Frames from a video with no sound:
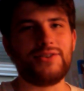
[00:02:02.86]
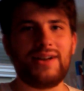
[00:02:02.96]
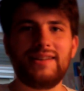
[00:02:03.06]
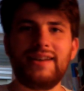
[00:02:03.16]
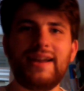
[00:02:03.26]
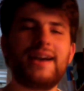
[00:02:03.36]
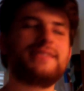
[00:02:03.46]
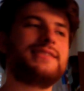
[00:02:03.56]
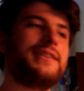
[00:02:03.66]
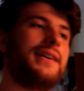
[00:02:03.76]
sono altri
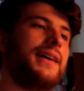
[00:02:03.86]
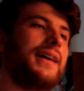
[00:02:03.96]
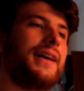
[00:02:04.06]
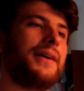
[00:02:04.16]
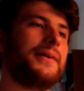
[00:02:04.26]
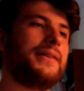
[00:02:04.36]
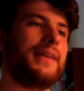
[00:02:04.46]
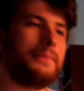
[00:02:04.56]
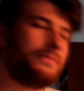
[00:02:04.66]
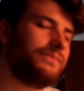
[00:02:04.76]
cazzi
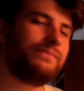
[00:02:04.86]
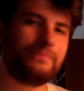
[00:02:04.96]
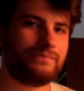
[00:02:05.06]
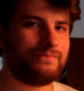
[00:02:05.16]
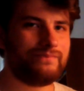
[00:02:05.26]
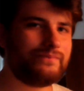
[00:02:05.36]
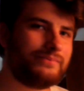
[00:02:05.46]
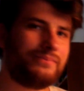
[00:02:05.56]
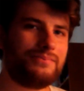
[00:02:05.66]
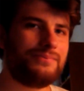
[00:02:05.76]
quindi
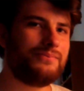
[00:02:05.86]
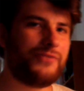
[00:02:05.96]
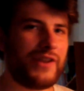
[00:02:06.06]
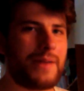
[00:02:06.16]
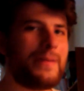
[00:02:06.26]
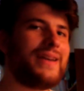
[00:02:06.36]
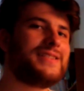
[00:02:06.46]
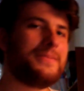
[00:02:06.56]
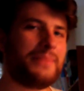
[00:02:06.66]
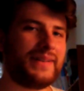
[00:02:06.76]
fine
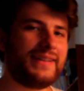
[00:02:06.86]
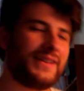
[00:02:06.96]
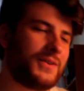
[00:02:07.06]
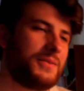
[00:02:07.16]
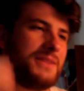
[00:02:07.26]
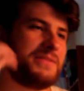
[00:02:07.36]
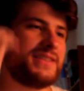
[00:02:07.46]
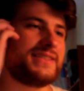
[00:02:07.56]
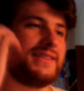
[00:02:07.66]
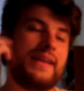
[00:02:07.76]
mese prendetelo come le
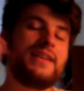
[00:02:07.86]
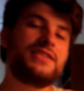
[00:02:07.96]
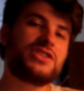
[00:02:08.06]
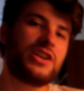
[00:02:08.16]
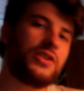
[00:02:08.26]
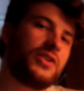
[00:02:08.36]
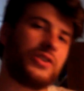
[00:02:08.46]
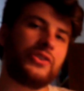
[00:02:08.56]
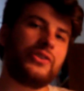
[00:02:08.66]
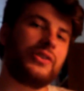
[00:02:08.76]
pinze. Il
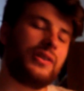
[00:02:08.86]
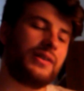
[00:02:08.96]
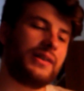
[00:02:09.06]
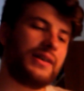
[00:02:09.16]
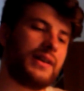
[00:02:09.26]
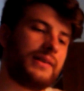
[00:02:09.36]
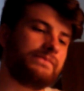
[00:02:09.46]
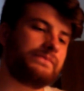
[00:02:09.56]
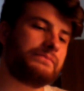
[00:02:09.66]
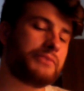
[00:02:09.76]
secondo
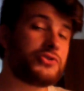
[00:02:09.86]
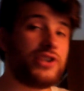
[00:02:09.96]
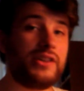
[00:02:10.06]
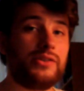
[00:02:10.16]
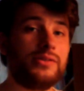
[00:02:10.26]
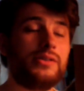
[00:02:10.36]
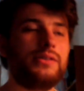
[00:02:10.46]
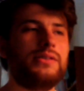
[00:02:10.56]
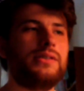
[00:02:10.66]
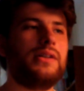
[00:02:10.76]
ehm,
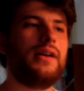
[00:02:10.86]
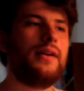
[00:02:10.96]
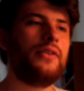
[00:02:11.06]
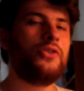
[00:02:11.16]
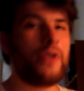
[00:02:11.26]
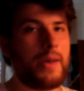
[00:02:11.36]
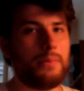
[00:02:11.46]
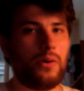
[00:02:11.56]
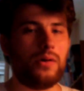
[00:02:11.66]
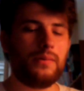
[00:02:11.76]
progetto non è
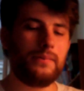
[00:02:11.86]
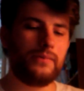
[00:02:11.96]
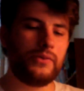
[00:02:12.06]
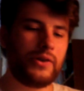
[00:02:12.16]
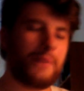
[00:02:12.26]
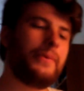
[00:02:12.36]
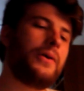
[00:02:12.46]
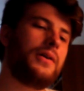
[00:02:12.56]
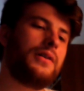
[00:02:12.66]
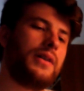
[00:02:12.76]
boh, Non è
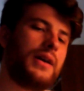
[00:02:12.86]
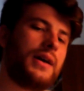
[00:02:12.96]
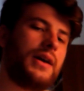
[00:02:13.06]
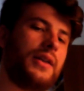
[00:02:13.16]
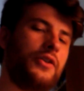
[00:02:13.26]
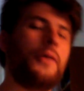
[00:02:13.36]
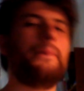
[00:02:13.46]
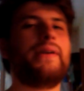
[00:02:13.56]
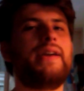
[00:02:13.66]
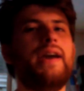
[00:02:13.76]
boh eh, non
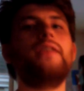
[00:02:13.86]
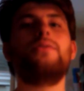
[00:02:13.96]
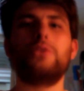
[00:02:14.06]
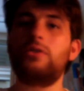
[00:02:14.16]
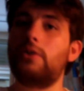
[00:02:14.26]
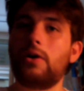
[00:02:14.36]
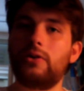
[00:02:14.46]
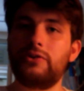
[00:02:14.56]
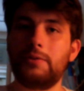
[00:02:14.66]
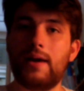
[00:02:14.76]
perché non voglio
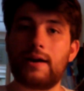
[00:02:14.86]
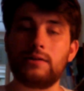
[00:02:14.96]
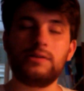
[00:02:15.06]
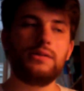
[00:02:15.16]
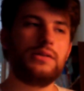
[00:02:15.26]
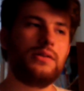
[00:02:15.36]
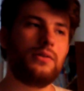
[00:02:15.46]
continuarlo,